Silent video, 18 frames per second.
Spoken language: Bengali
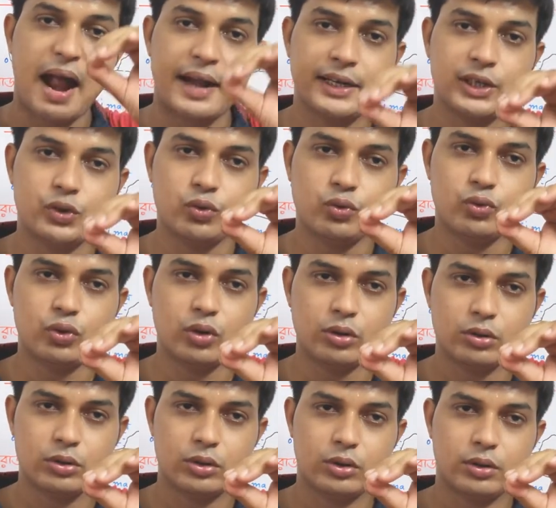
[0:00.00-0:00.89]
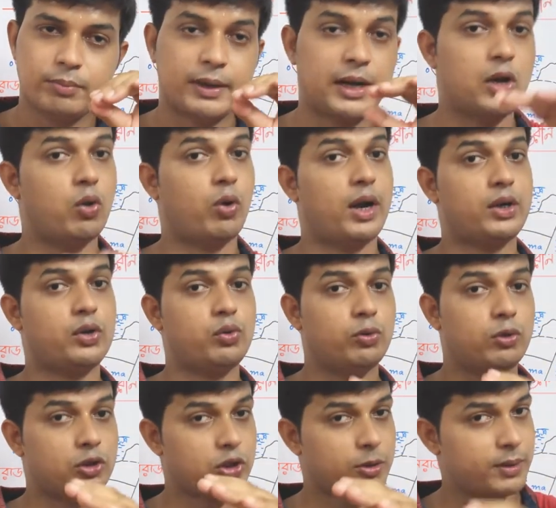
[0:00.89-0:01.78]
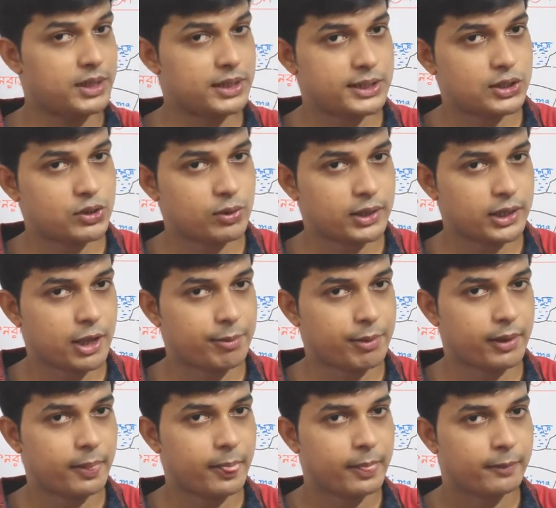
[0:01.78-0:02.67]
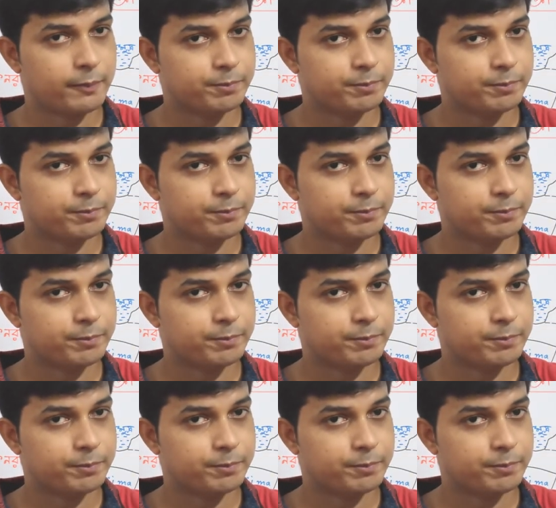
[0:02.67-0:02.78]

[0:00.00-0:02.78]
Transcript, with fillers: ভারী টুকরো মানে লোহার টুকরো সবার নিচে চলে যাবে